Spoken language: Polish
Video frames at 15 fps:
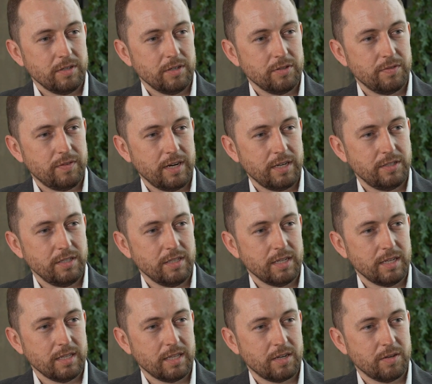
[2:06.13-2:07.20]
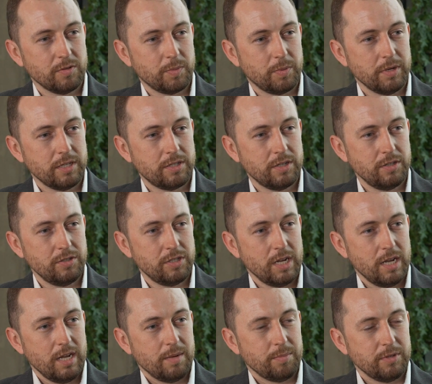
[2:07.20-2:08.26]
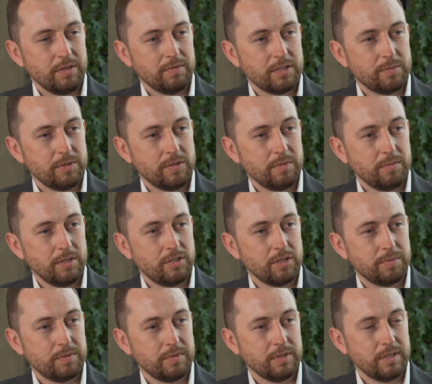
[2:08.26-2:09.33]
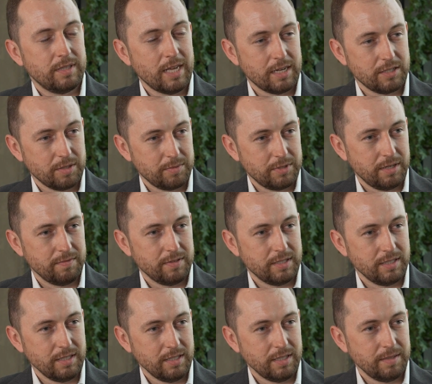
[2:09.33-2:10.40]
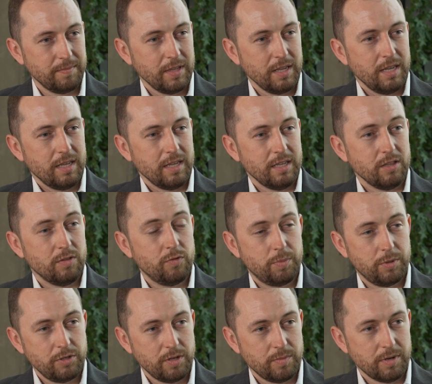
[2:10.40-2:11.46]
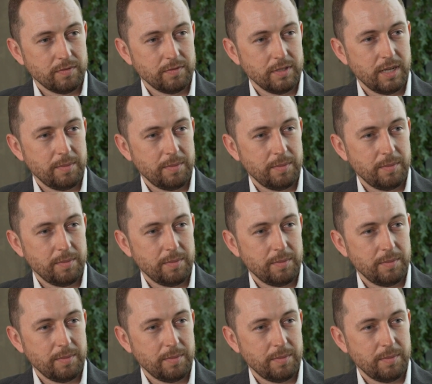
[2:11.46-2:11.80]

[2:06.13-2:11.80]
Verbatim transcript: otwarci na taką społeczność, ponieważ będziemy mieć taras obserwacyjny, dwupoziomowy.